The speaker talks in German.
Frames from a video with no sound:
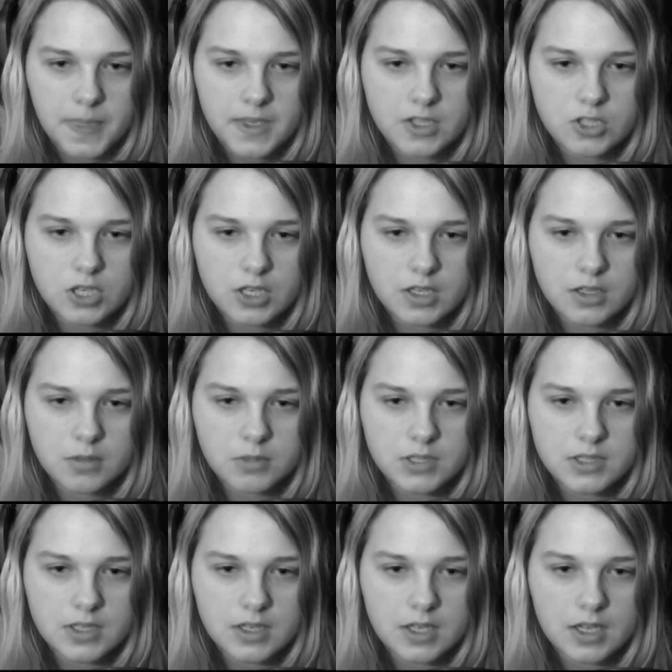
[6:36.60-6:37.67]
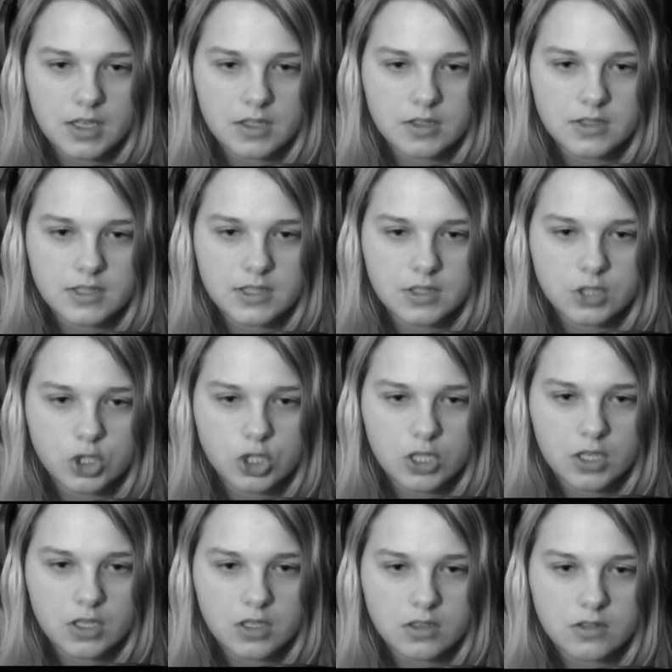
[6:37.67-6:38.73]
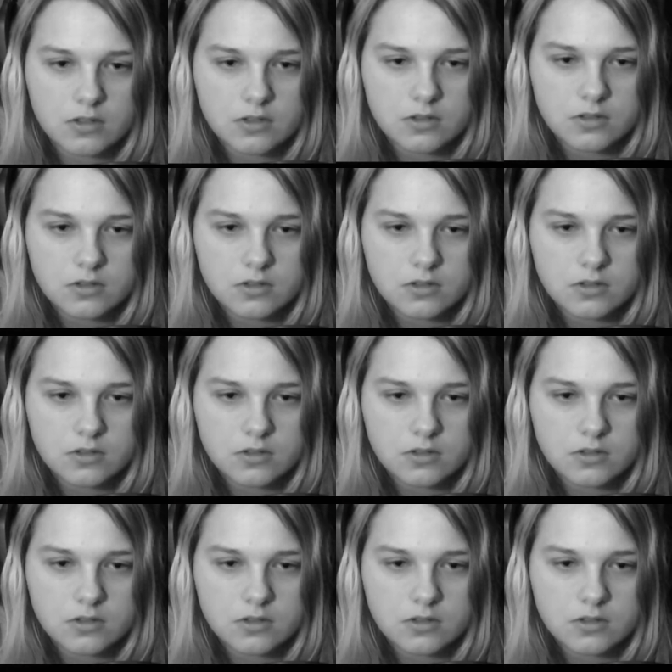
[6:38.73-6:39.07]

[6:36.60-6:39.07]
Ich steigere mich da gerade Tiere schreien.